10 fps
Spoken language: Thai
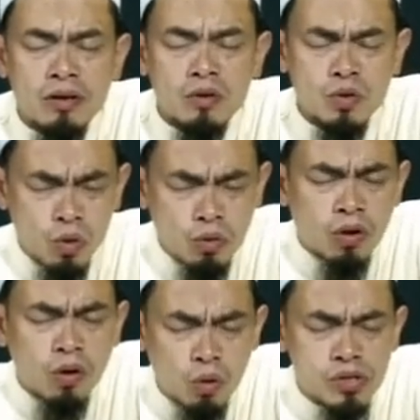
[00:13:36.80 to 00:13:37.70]
ยุคข
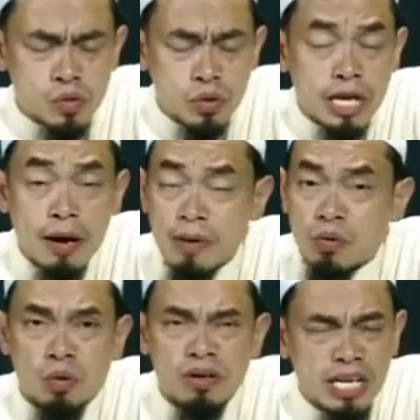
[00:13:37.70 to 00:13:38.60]
องคนส่วนใหญ่เป็น
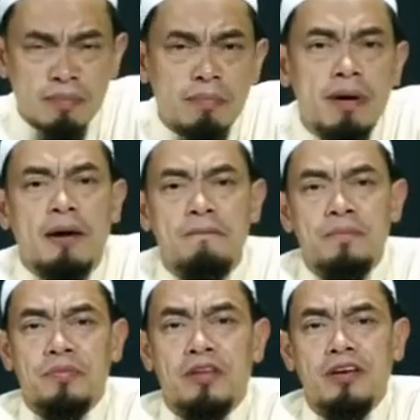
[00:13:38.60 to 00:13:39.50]
คนดีมา
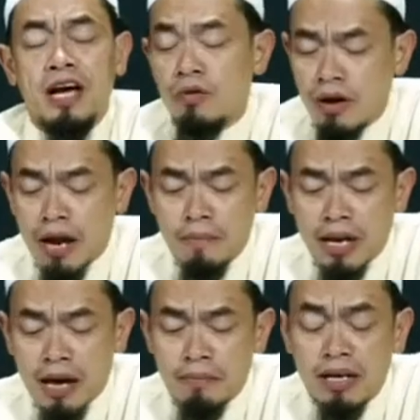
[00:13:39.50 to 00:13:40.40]
กๆเขาเหล่านั้นเป็น
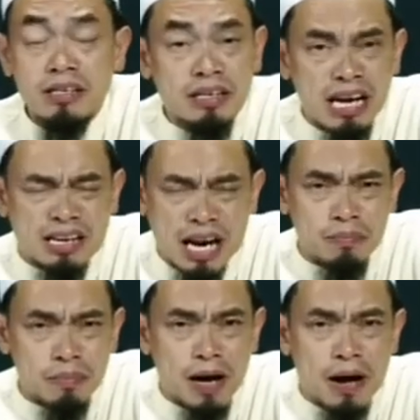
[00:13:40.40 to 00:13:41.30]
อามันที่เคร่งครัด
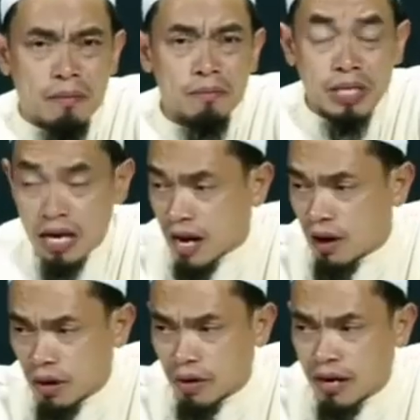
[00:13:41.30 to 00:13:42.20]
มากๆแต่เขา
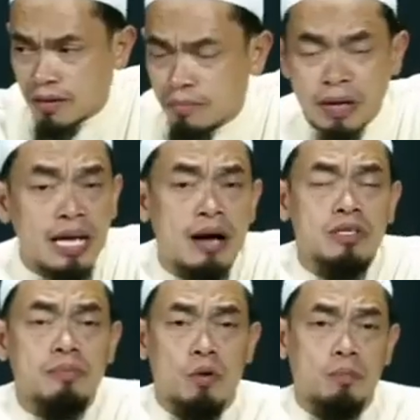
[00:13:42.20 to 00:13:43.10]
เหล่านั้นพยายาม
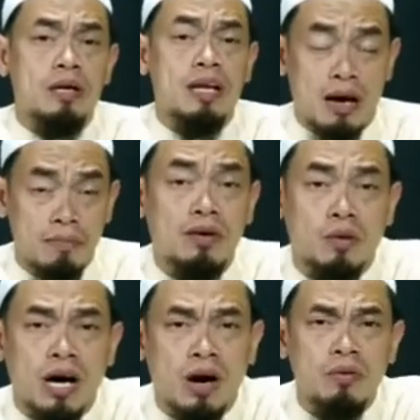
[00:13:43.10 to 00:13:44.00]
จะปกปิดอามันขอ
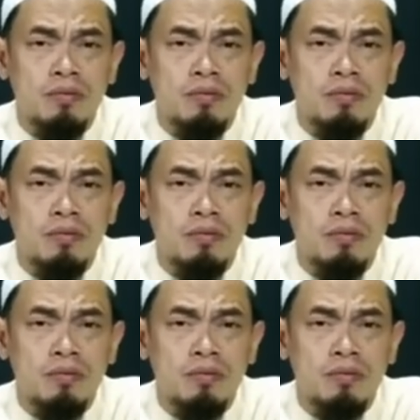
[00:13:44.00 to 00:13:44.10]
งเขา